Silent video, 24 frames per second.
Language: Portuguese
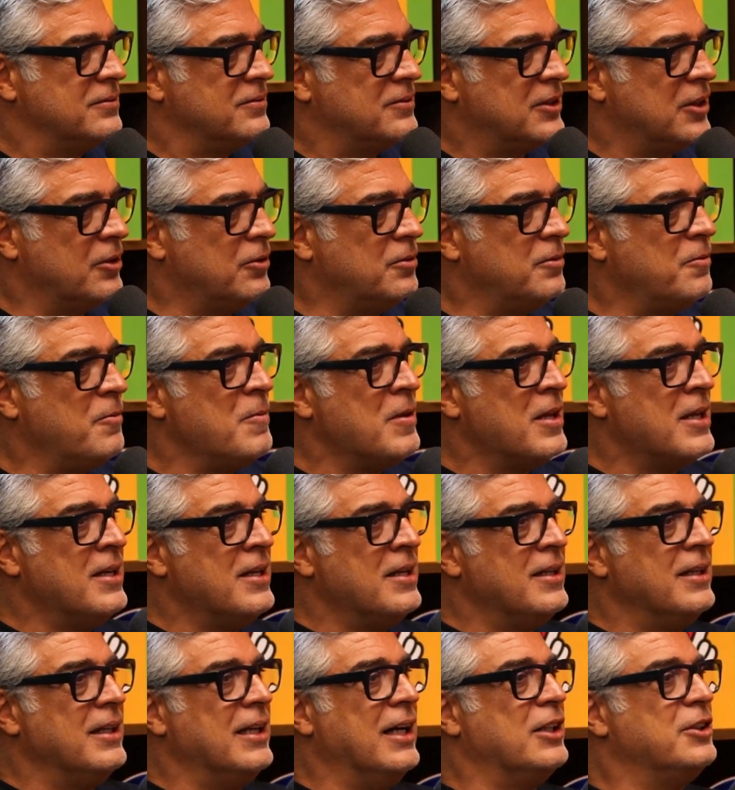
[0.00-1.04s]
Então,
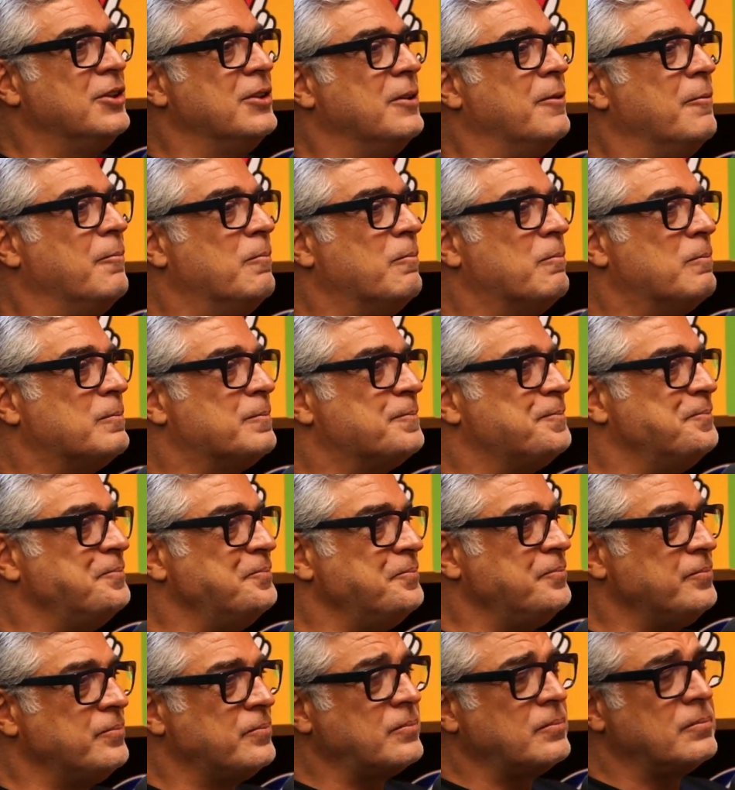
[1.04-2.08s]
Senão a... o nego vai te
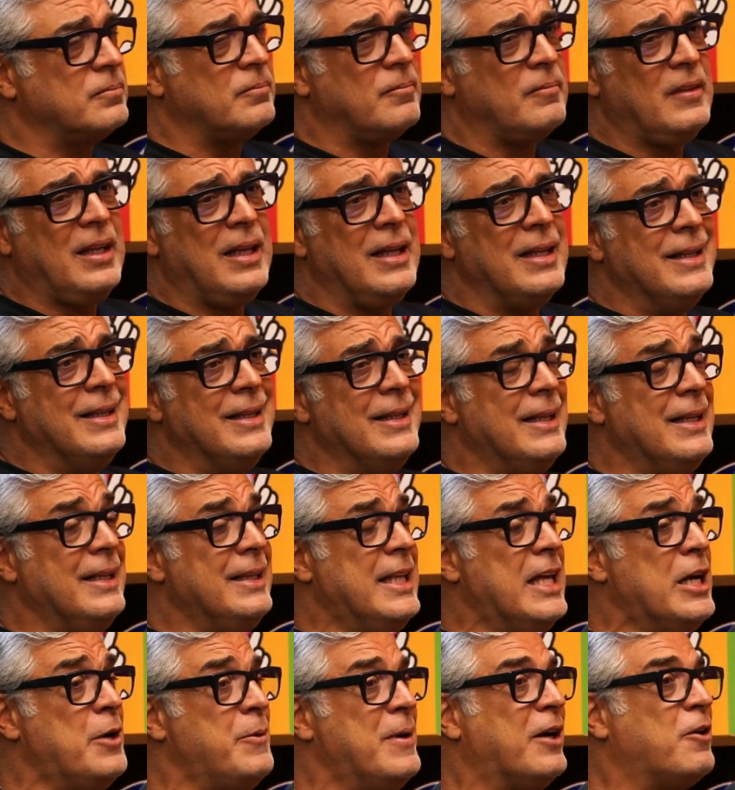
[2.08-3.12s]
caçar lá de qualquer maneira.
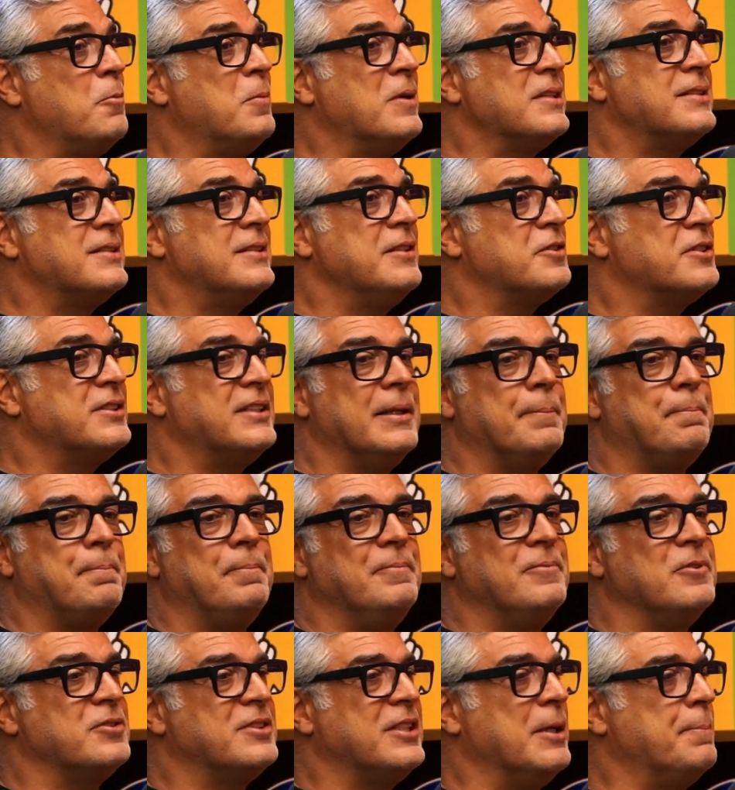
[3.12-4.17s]
Não, é como assim, você,
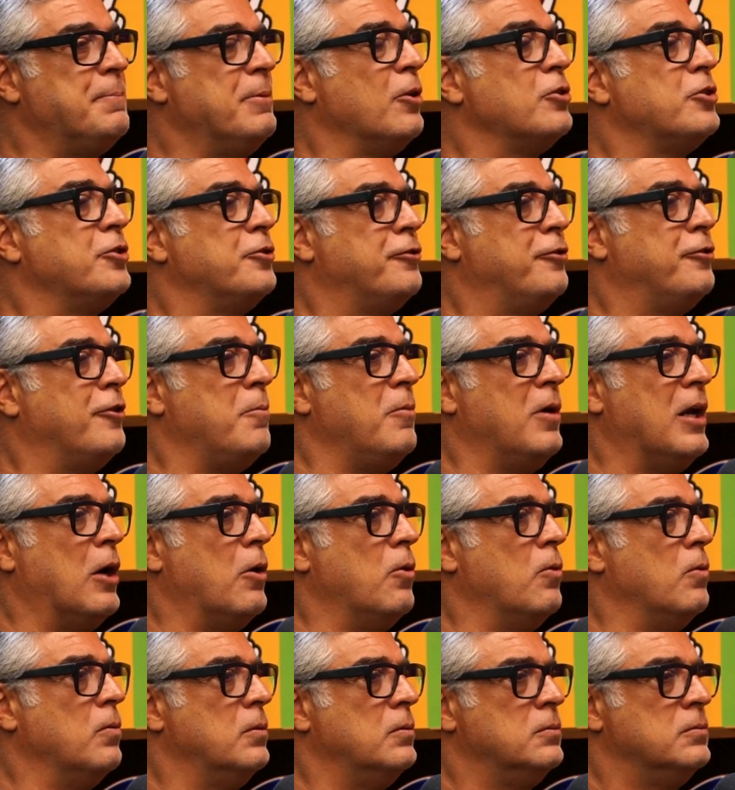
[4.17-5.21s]
você é piloto de Fórmula
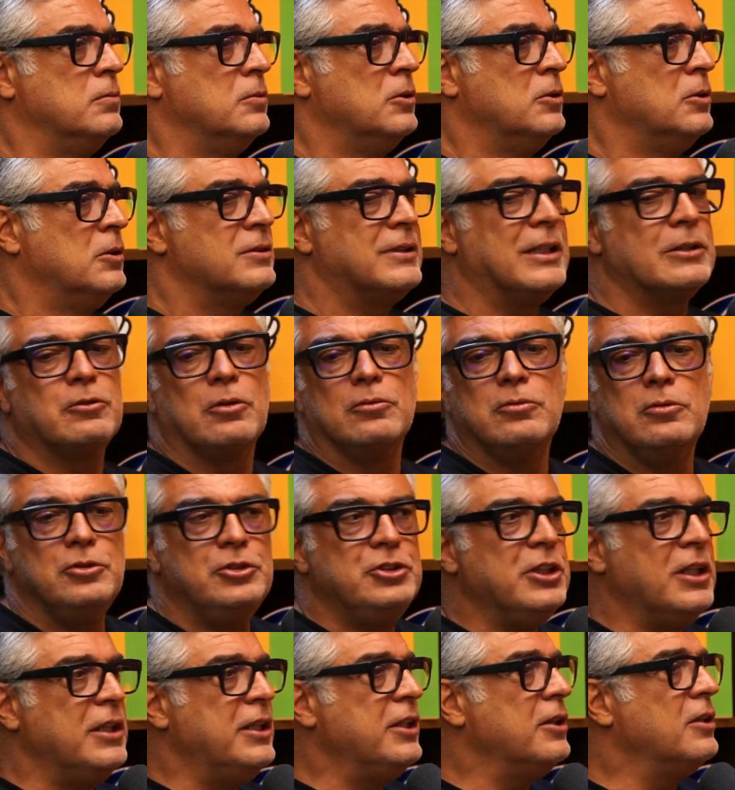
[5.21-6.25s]
1, tá todo
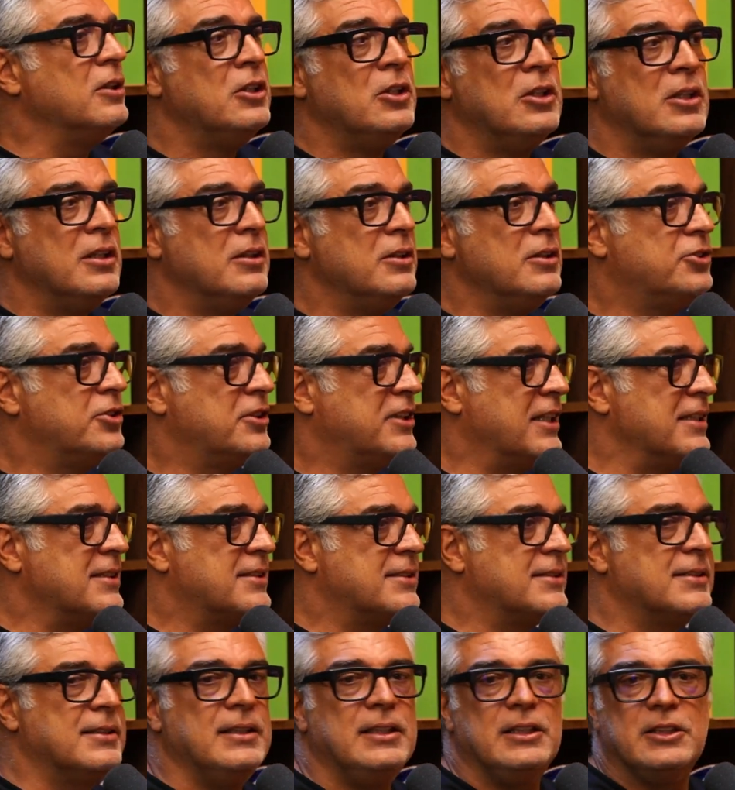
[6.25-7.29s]
dia ali
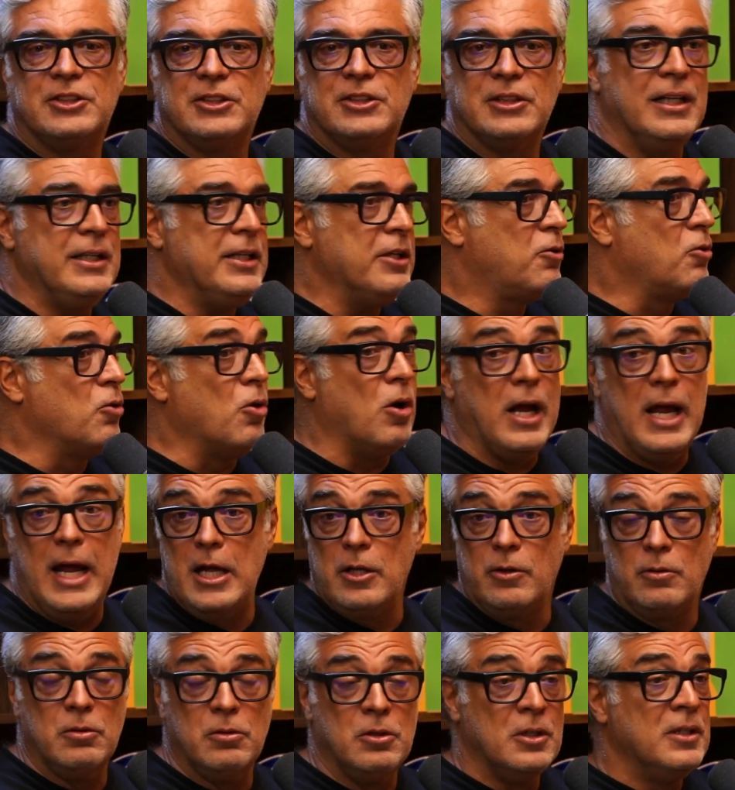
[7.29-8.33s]
estressante, ali
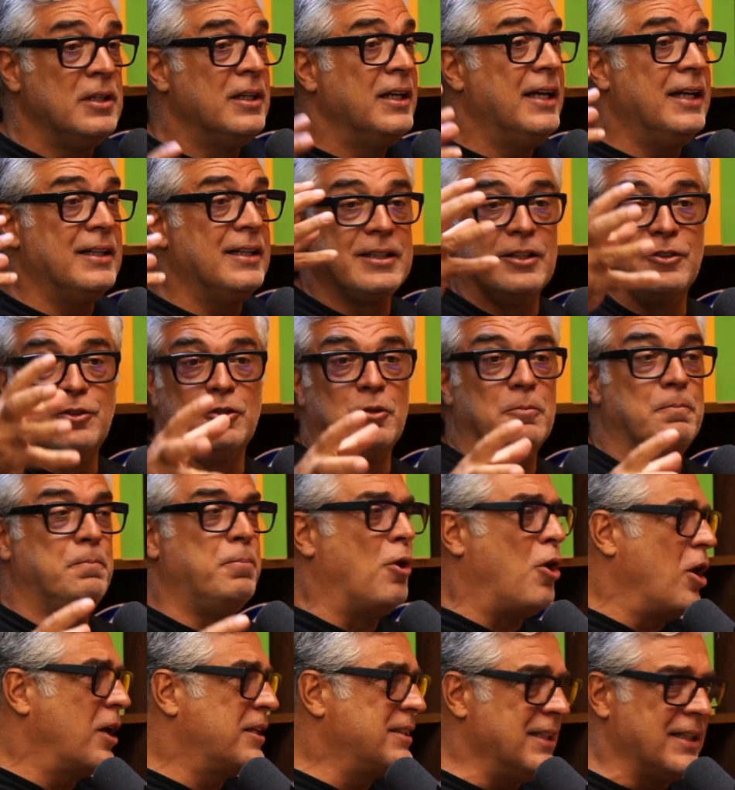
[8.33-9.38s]
correndo, entrando no
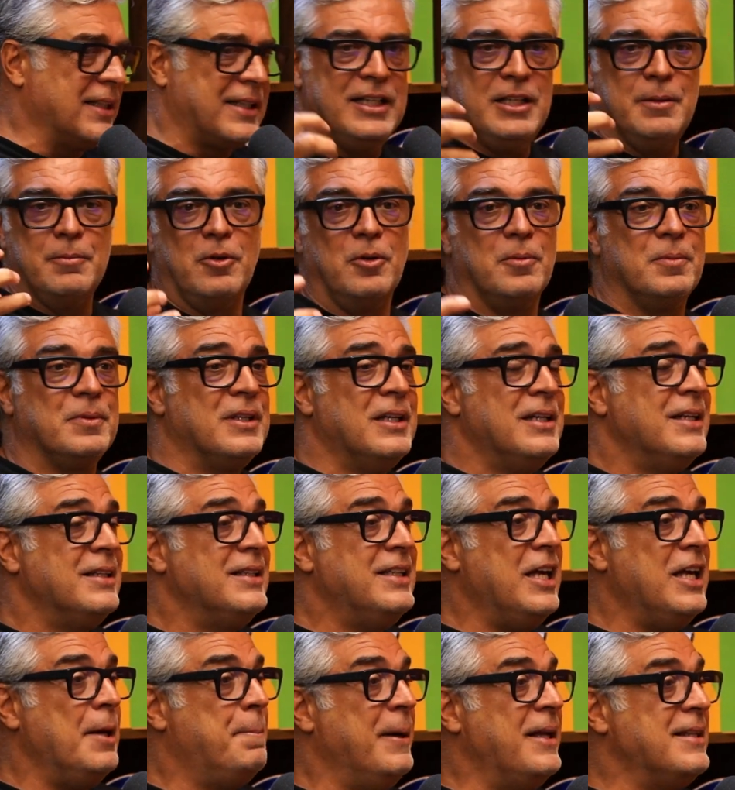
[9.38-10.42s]
box, naquele momento,
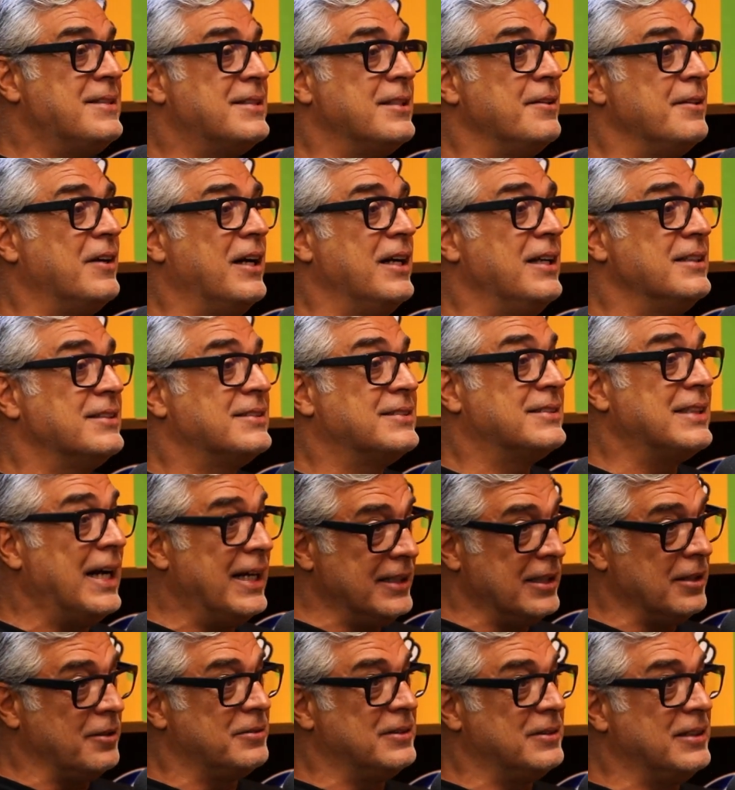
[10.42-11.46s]
de repente você vai, sai
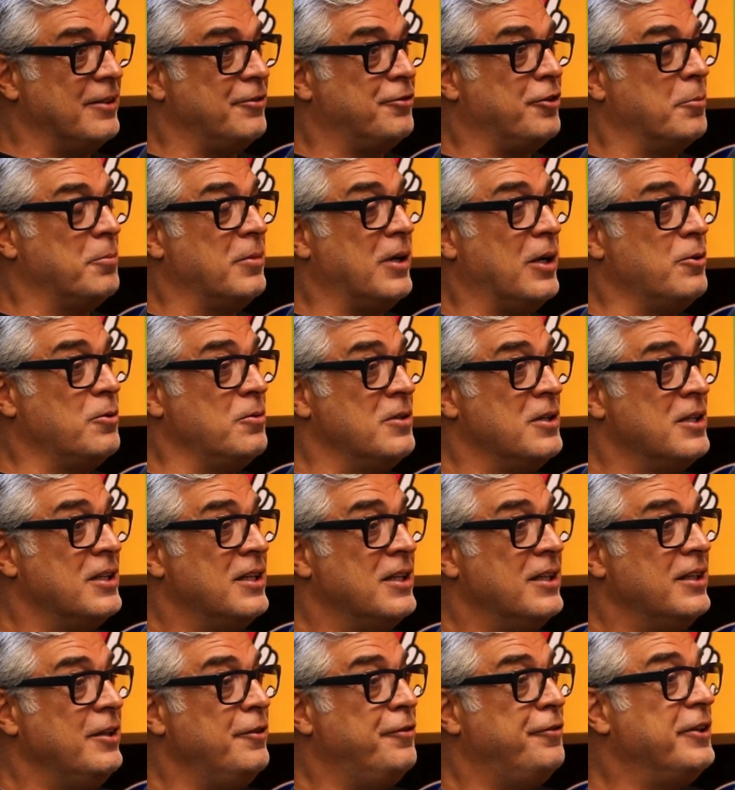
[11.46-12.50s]
da, da Fórmula 1
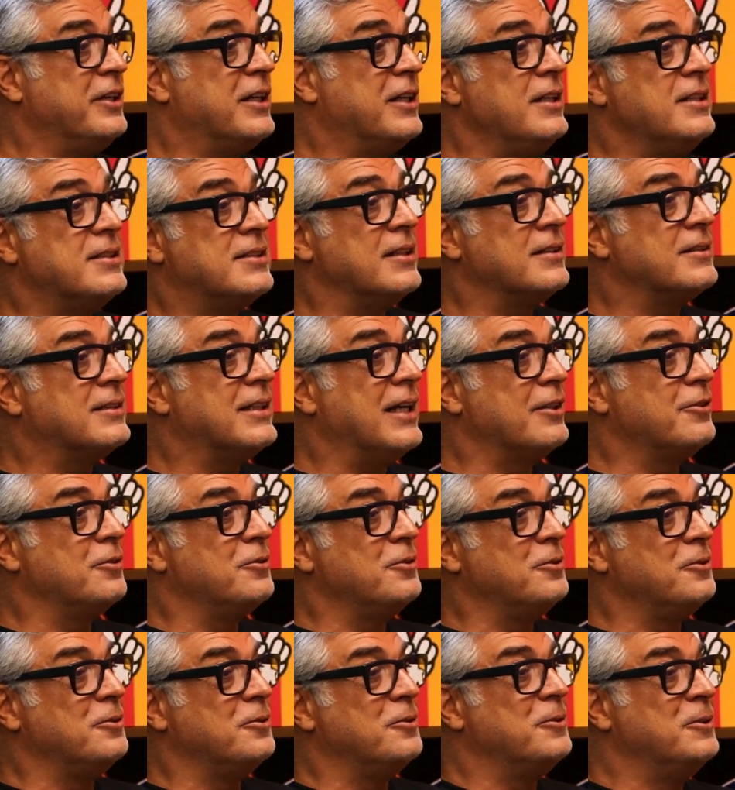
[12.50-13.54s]
e fica ali sentado
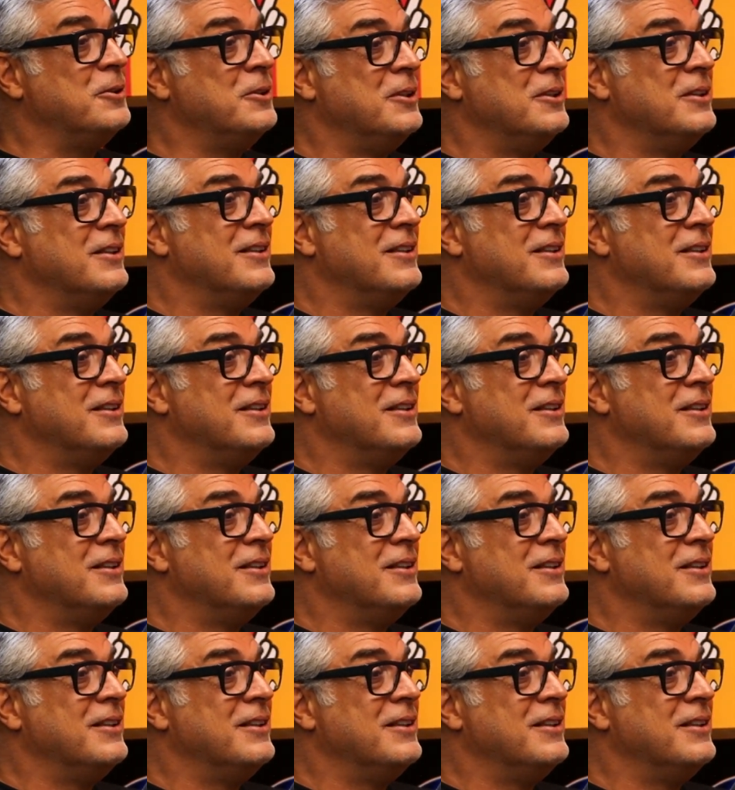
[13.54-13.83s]
no...